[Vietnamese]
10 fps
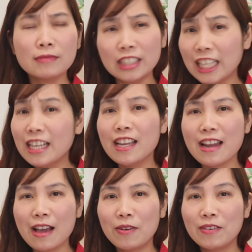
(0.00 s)
chỉ khi
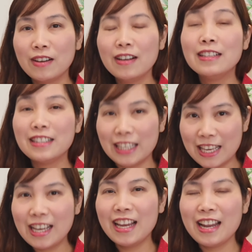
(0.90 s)
nào
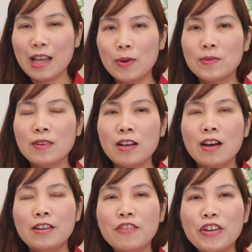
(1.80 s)
chỉ khi nào
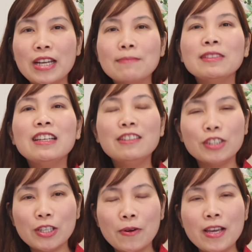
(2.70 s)
nước Việt Nam từ
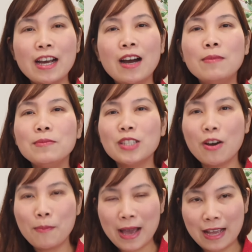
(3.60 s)
chối không
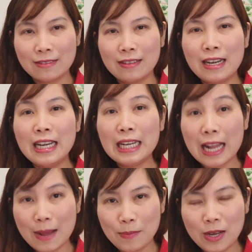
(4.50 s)
cho bạn
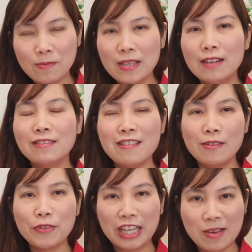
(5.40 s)
làm công dân nước
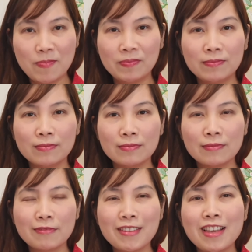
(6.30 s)
Việt Nam
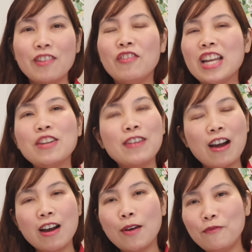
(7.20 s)
và điều
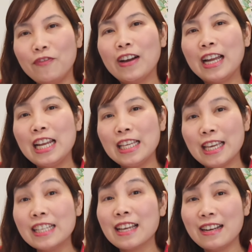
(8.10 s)
đó không phải là
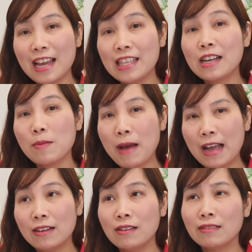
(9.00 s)
dễ xảy ra nha các bạn